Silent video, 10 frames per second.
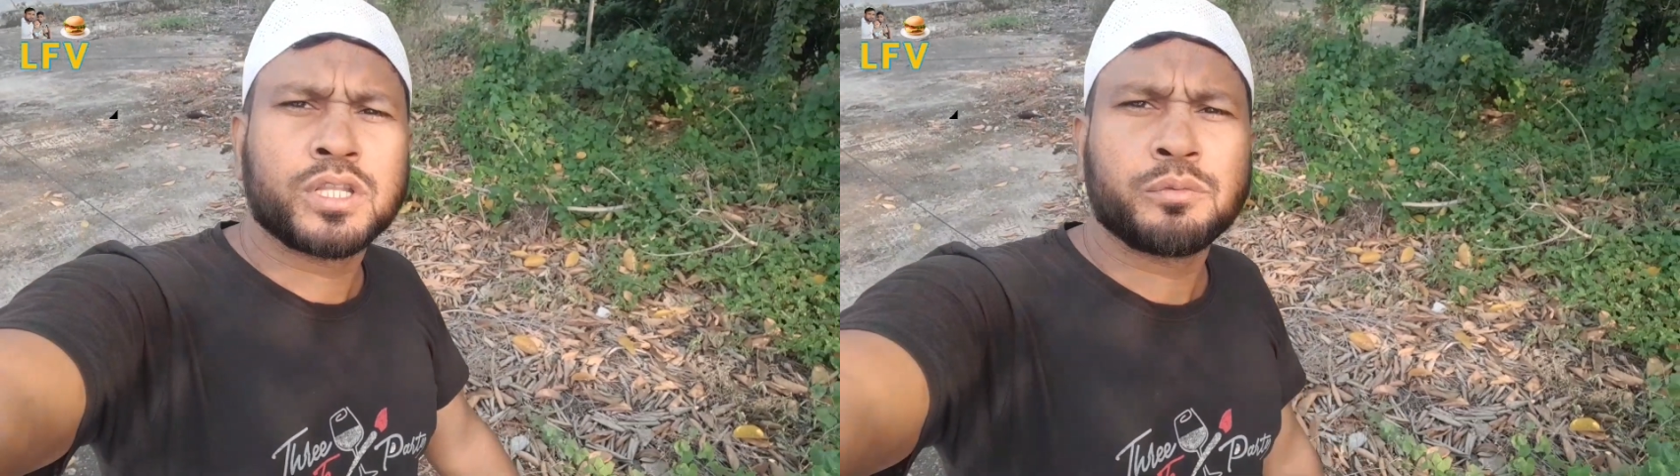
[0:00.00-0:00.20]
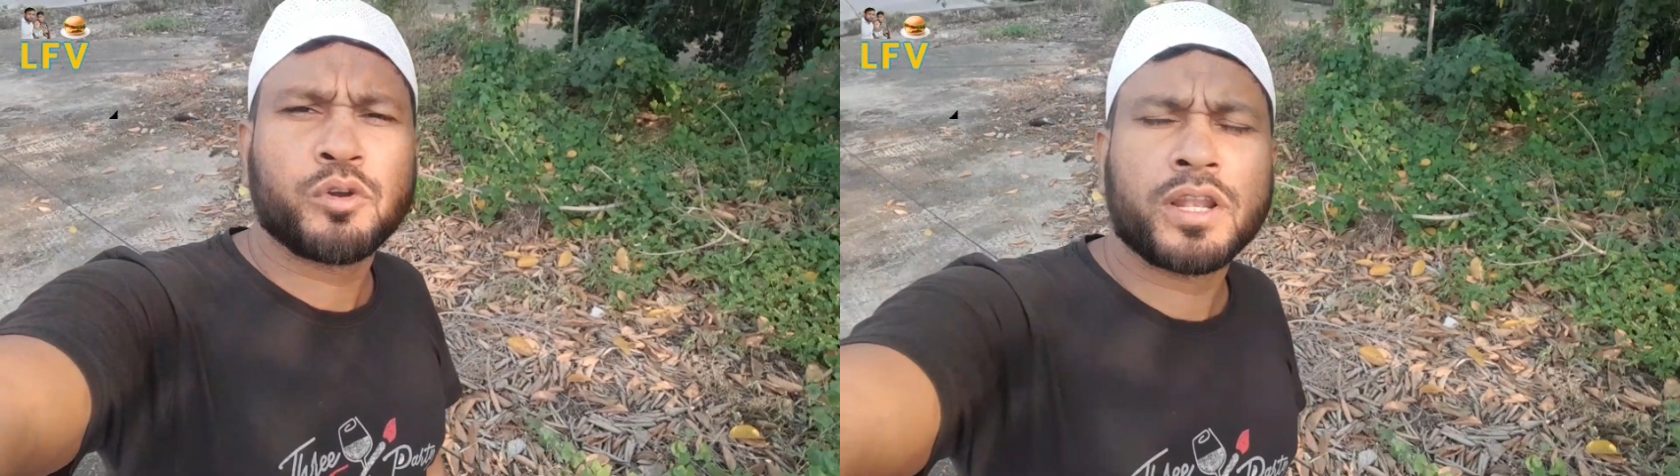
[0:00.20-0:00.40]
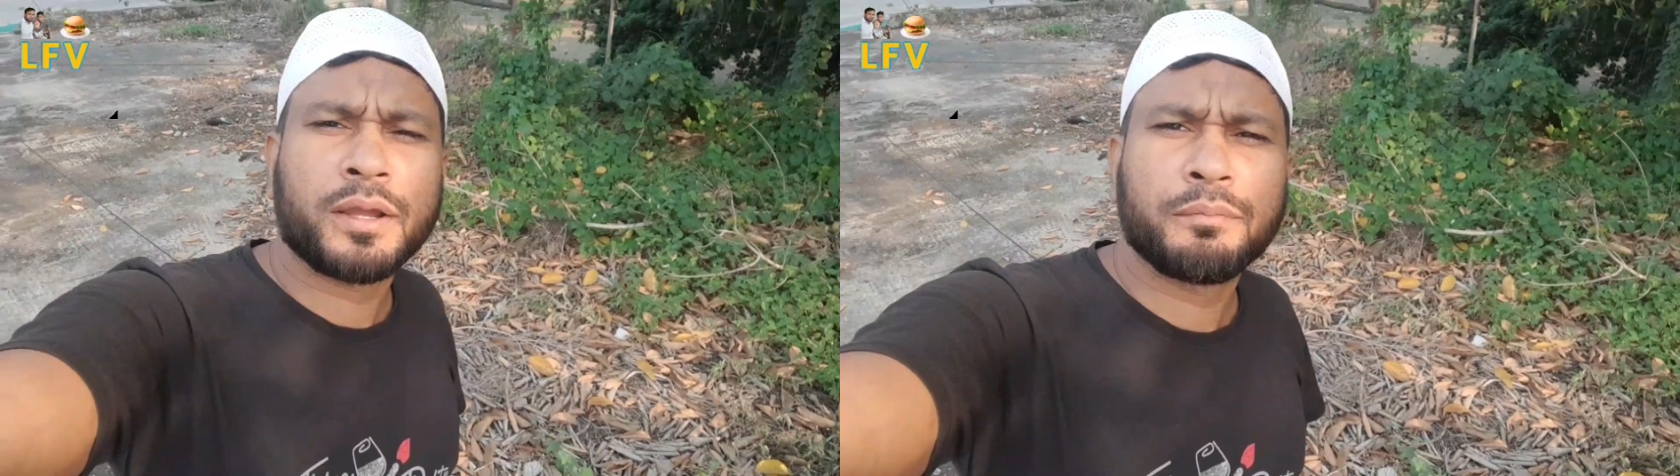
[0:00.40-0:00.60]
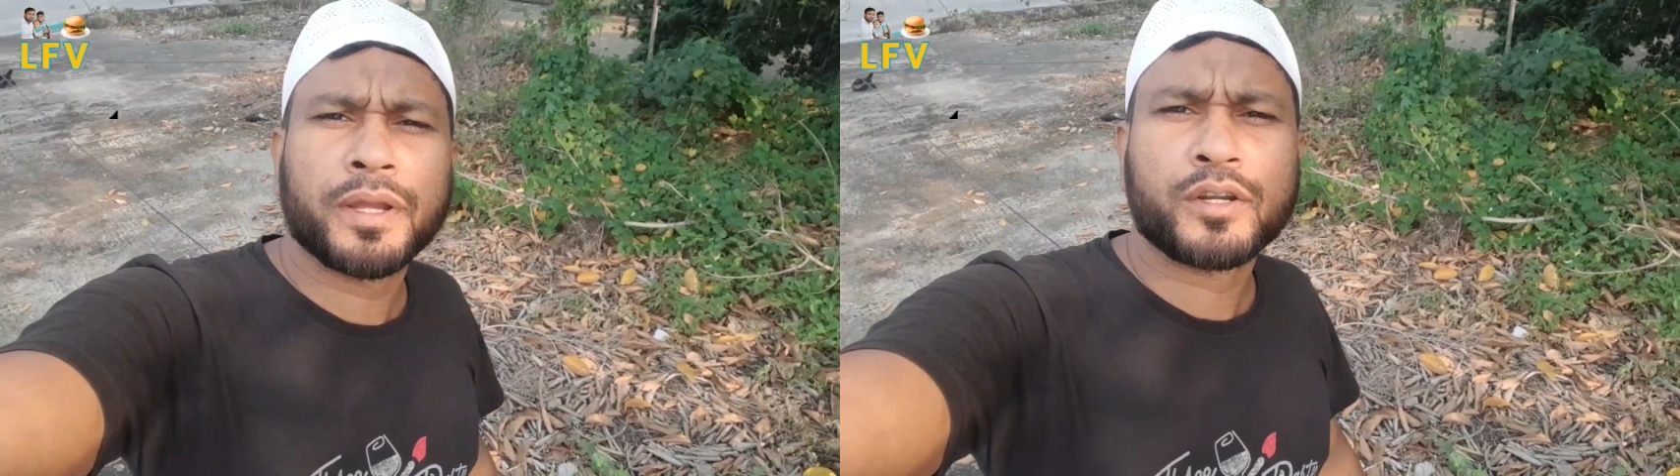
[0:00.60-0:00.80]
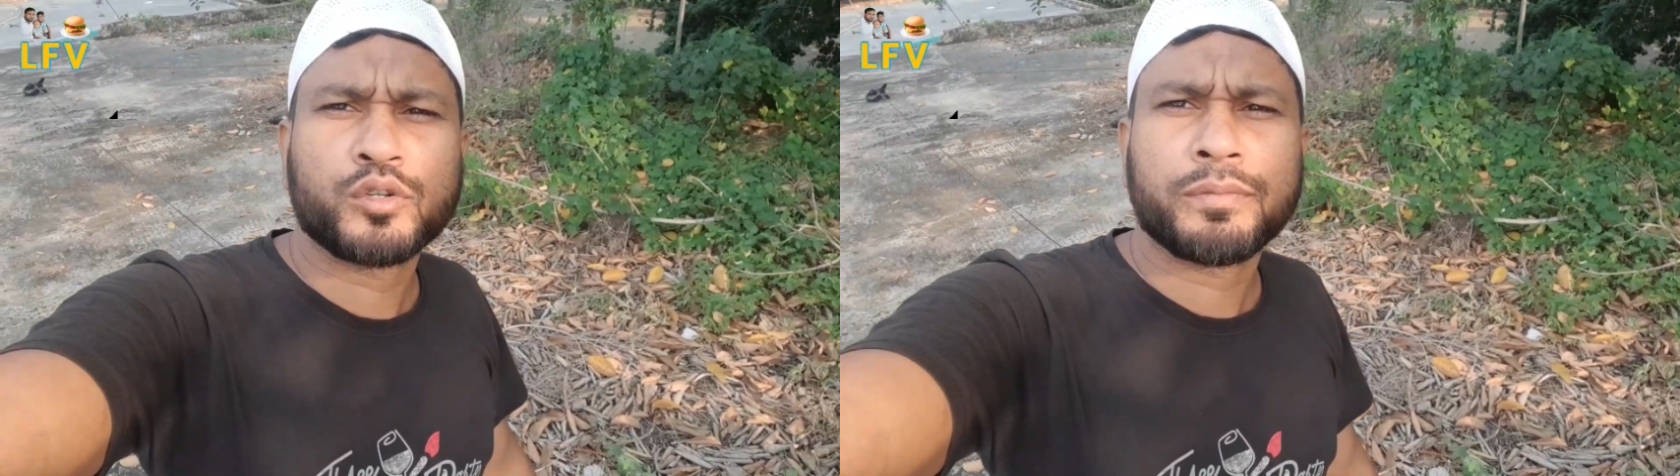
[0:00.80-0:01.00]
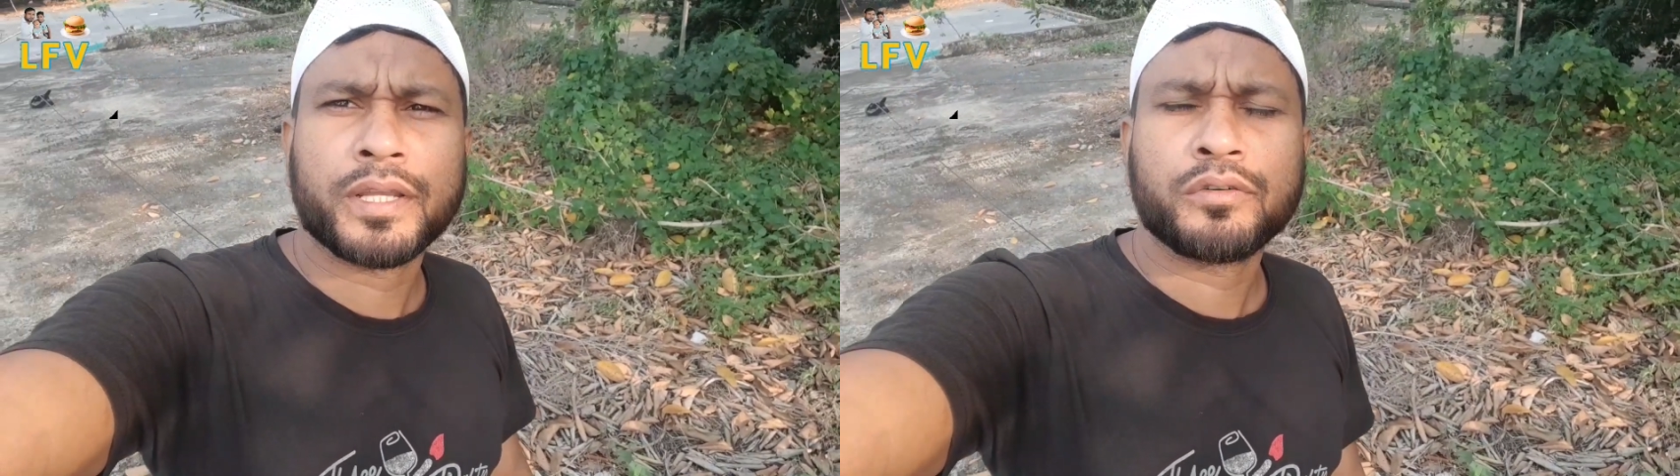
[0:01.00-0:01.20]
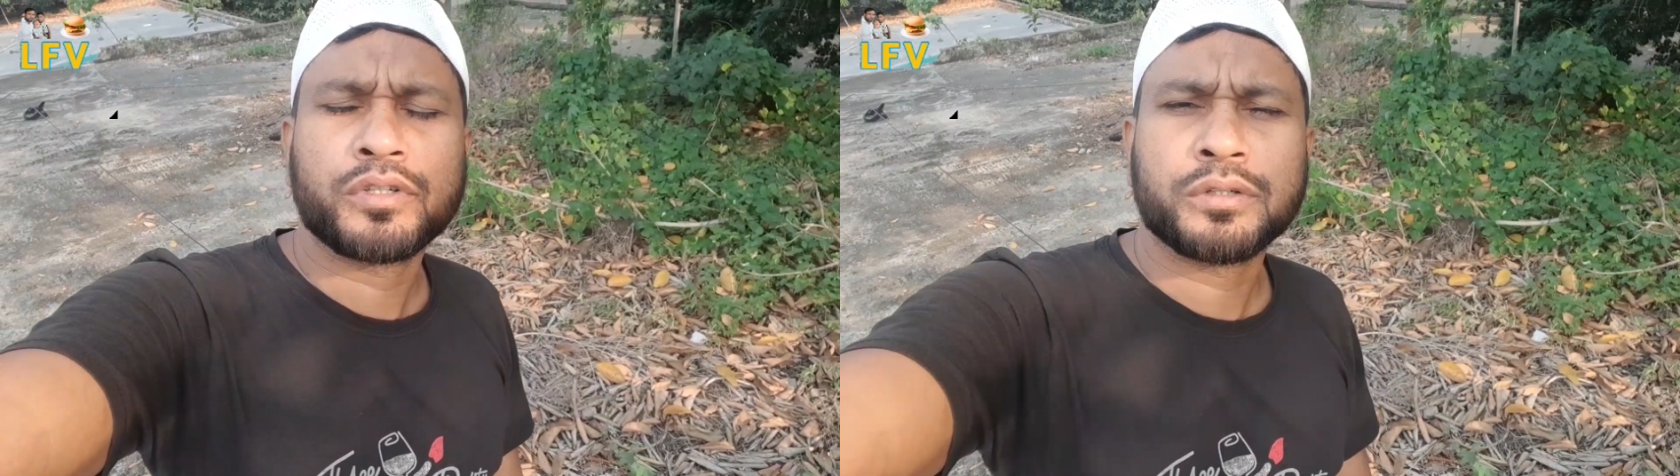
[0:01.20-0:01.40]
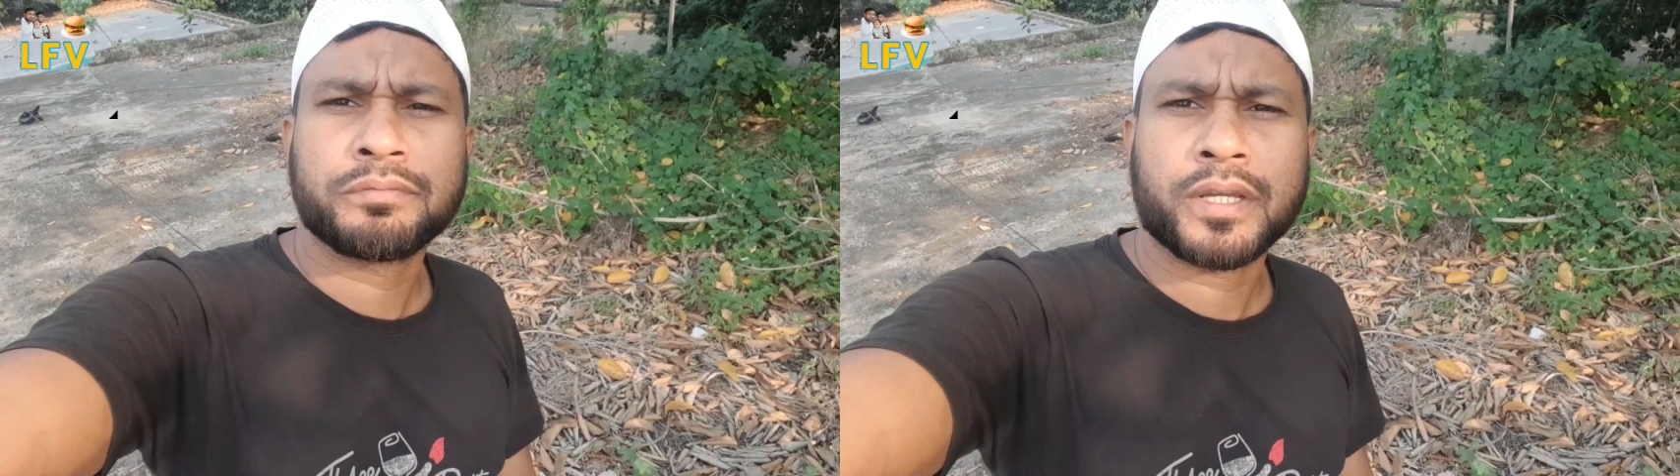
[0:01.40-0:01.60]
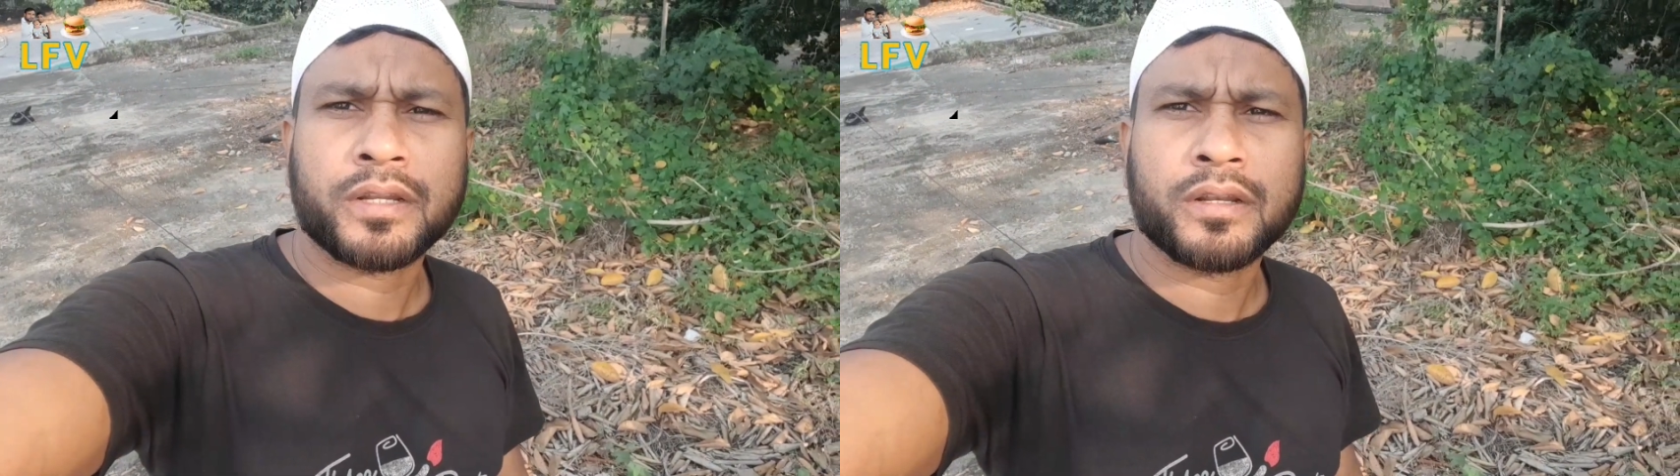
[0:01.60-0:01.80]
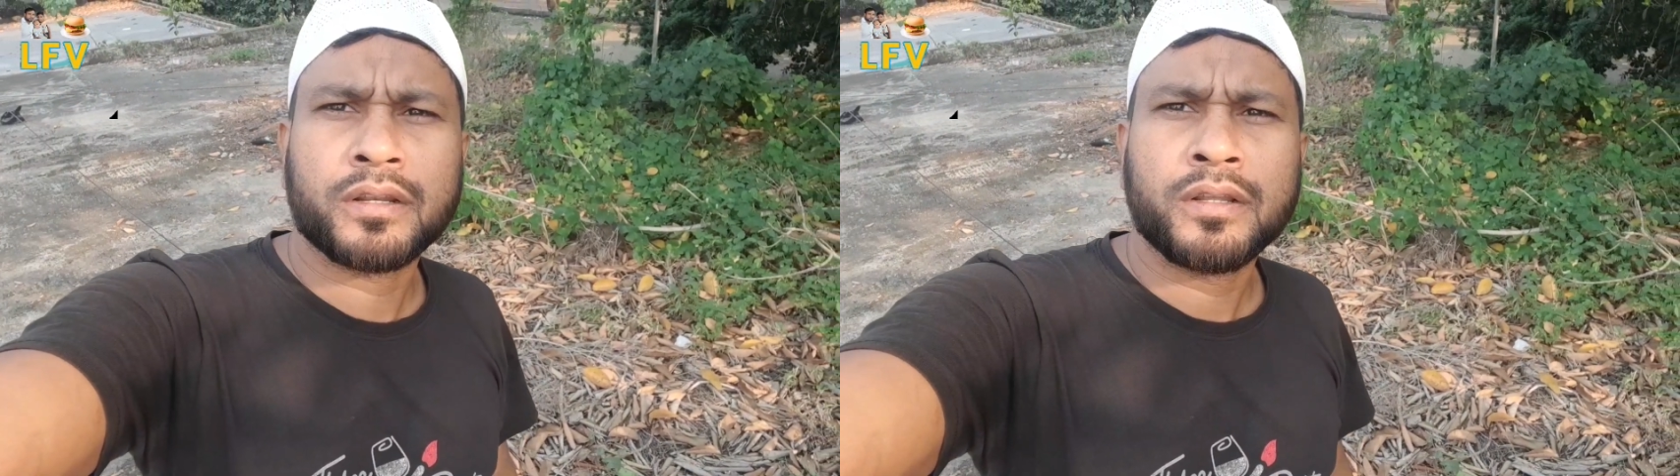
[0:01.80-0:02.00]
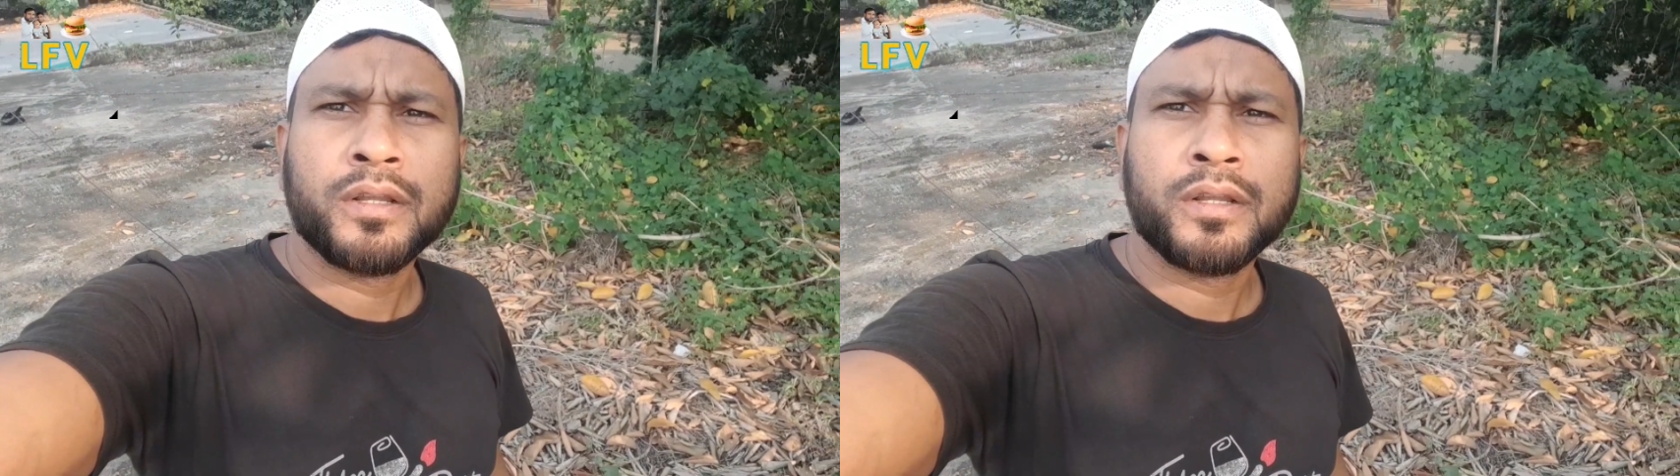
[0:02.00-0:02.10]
লতিফ ওয়েলকাম ব্যাক টু মাই ইউটিউব চ্যানেল